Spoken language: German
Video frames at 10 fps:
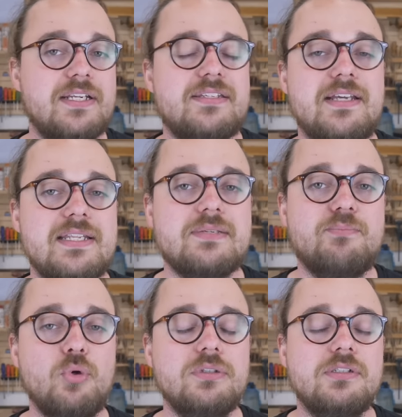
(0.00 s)
waren jetzt die ganzen
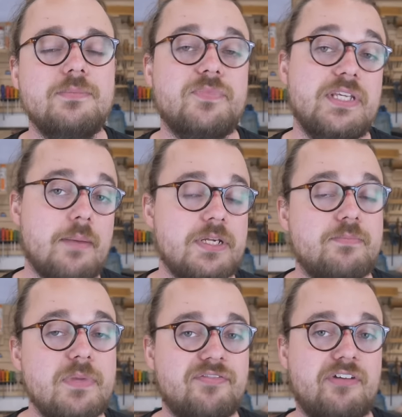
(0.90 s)
Punkte, die habe
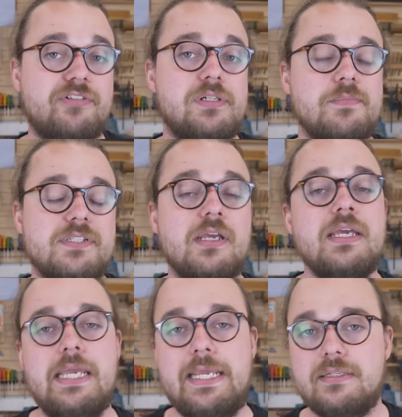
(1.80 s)
ich mitverfilmt.
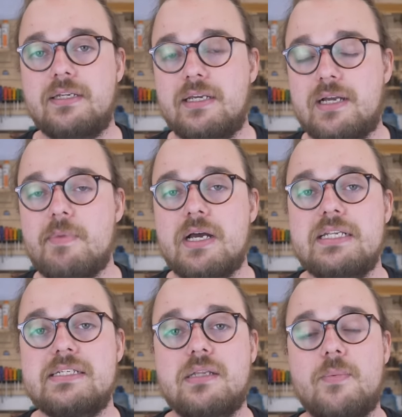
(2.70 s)
Hinter der
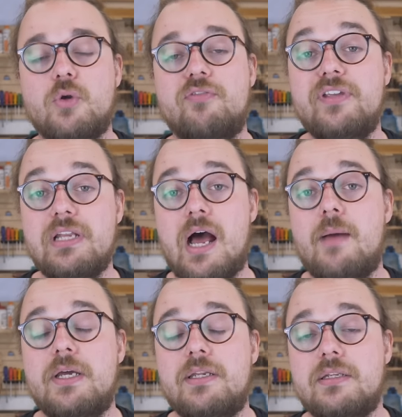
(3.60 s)
Kamera sind aber noch viele
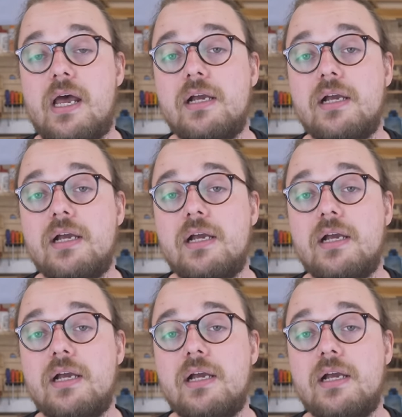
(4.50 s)
Arbeiten